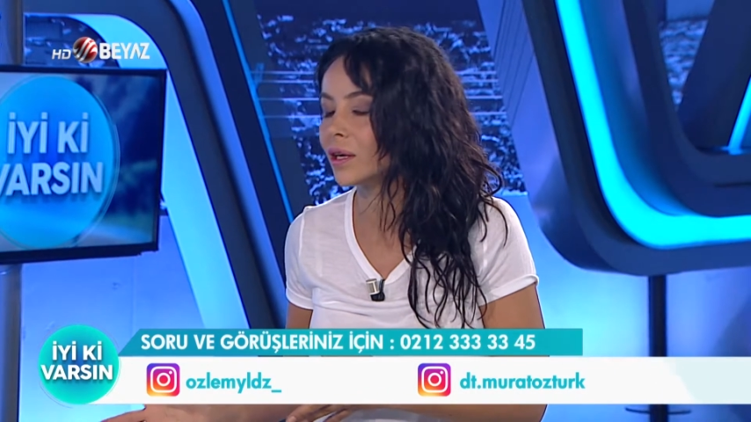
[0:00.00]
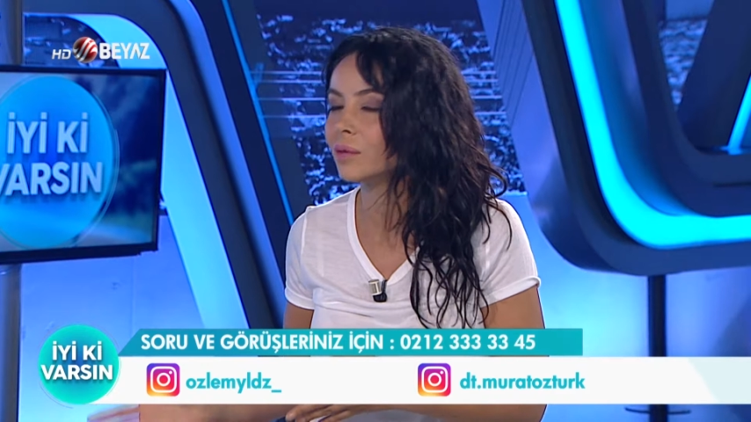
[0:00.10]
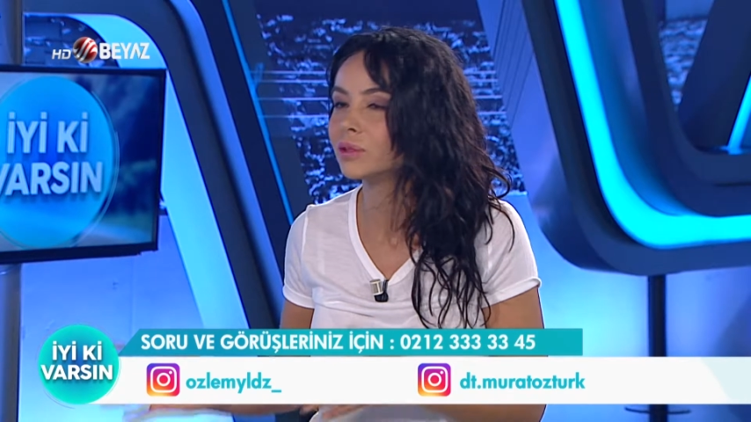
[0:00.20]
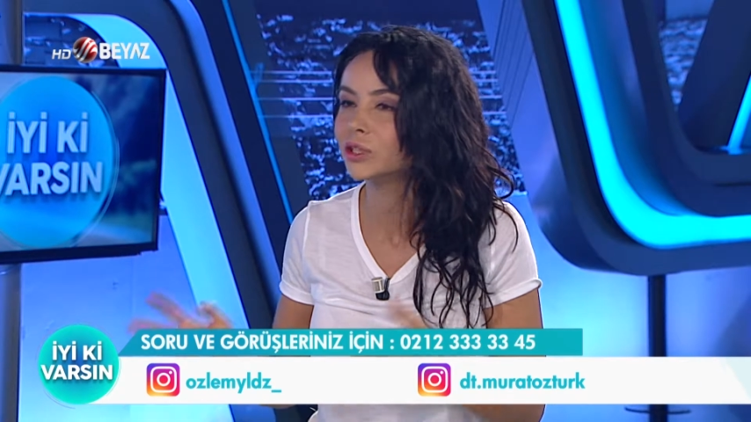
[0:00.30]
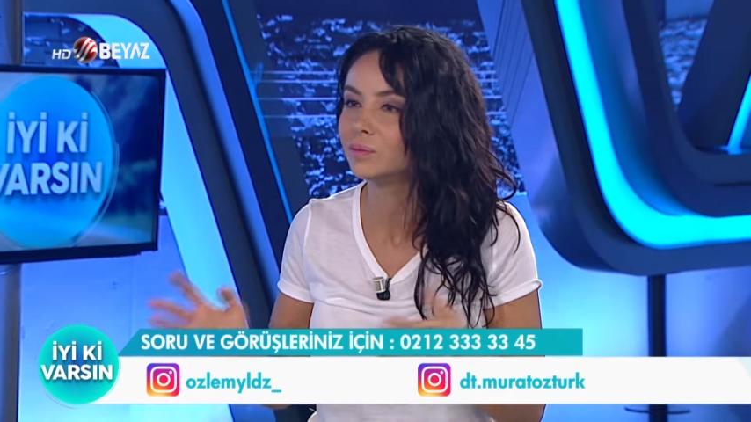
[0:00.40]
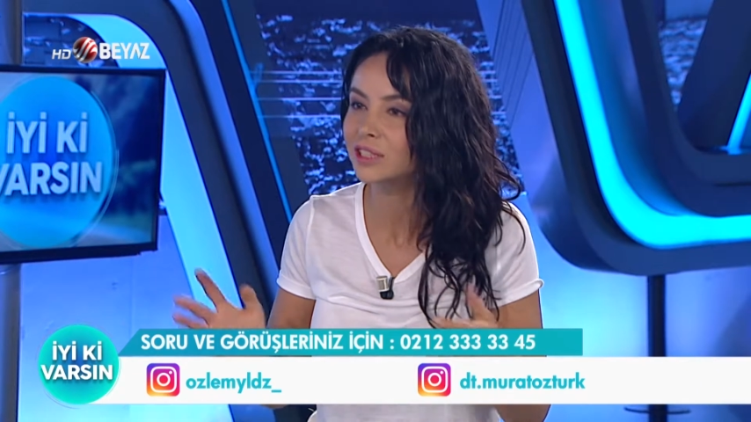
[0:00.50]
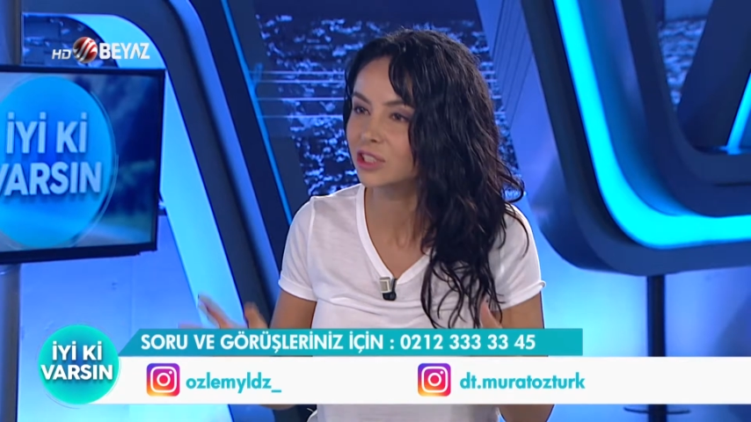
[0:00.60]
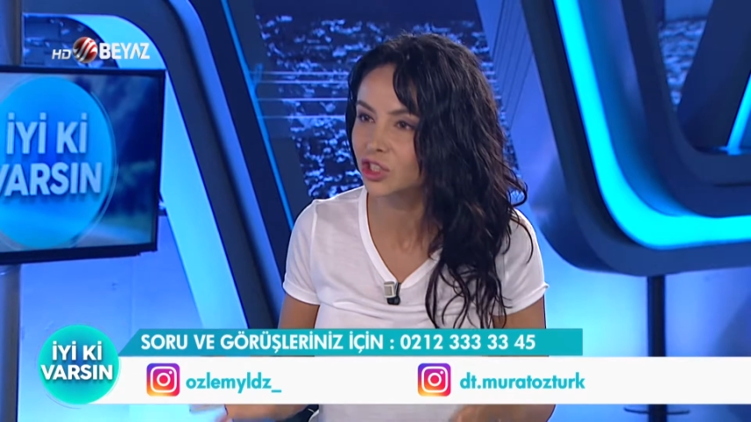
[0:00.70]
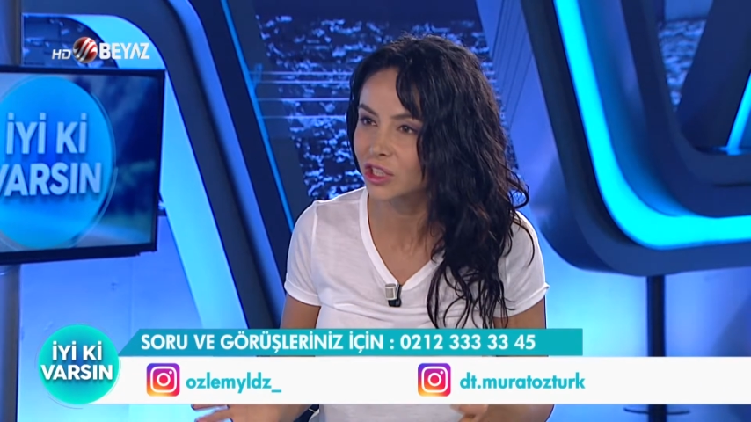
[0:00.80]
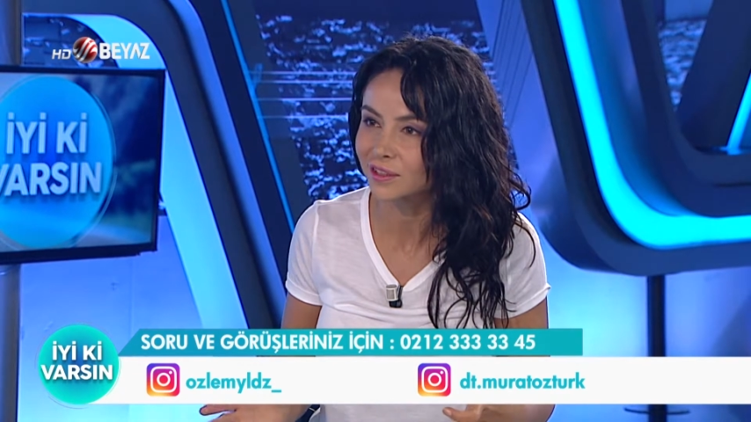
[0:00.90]
Ama şimdi
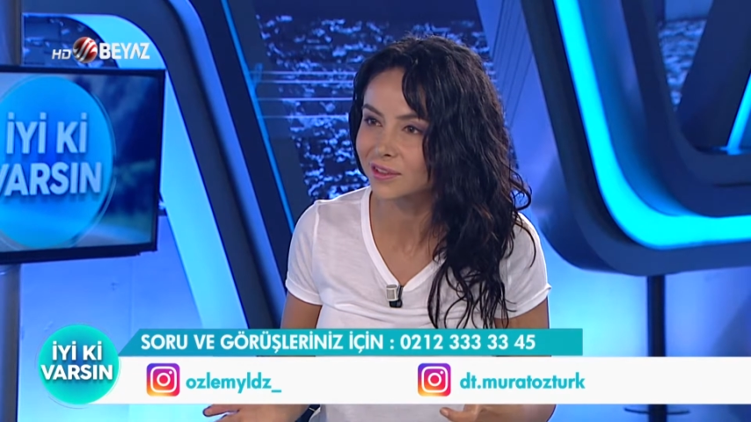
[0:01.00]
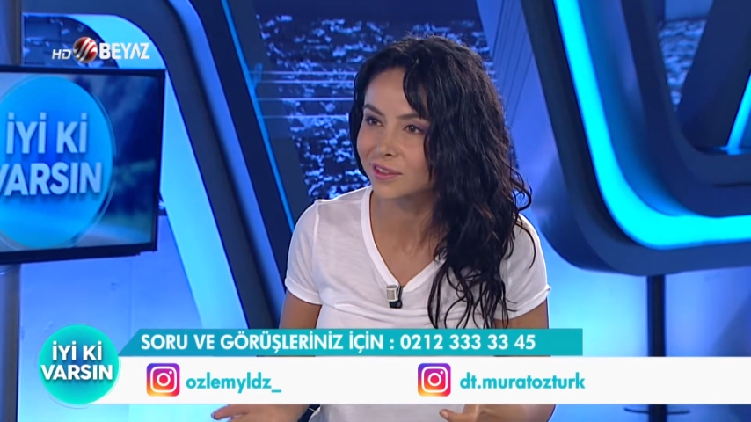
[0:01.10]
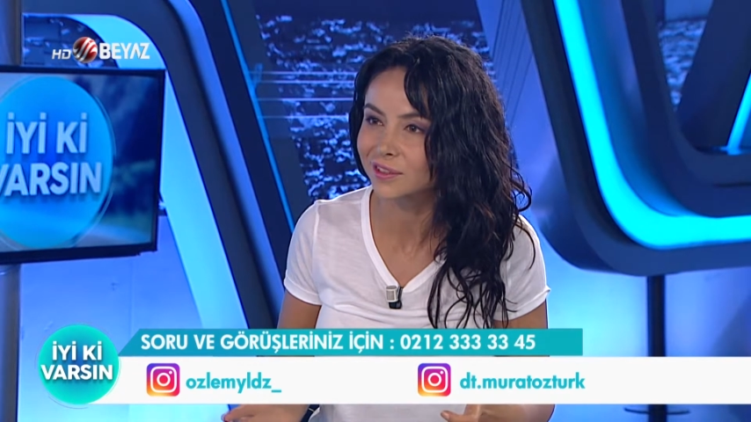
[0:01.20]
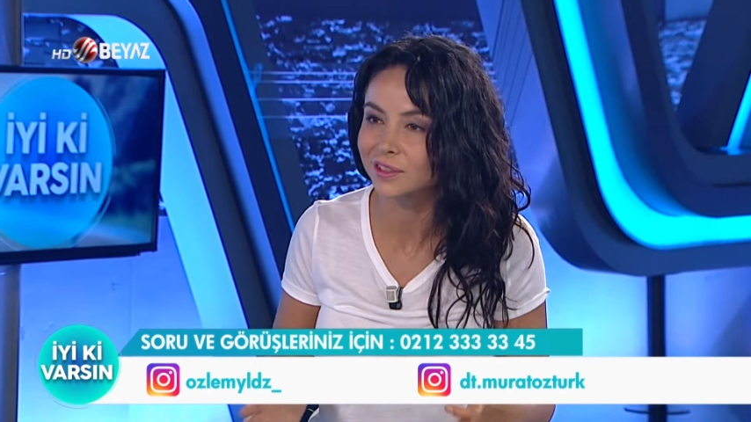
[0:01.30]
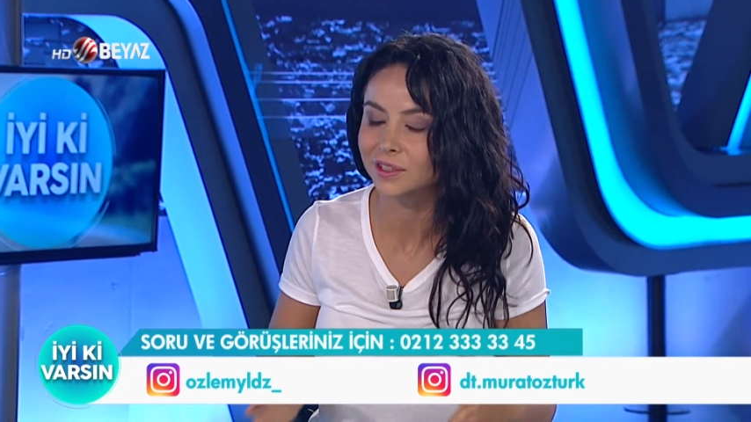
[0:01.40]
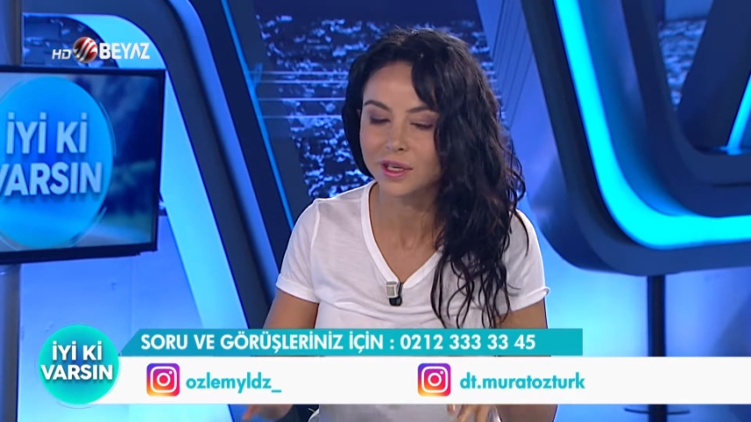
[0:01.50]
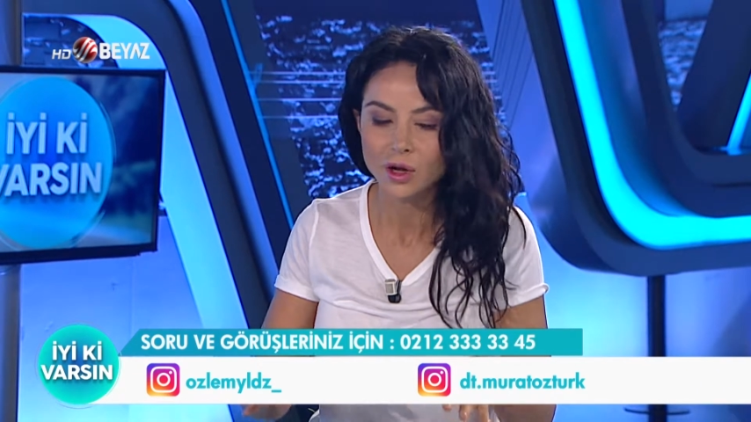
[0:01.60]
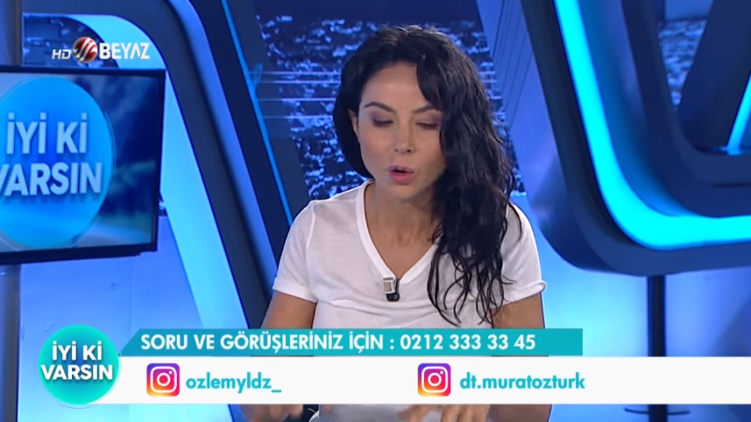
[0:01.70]
sırt çantaları,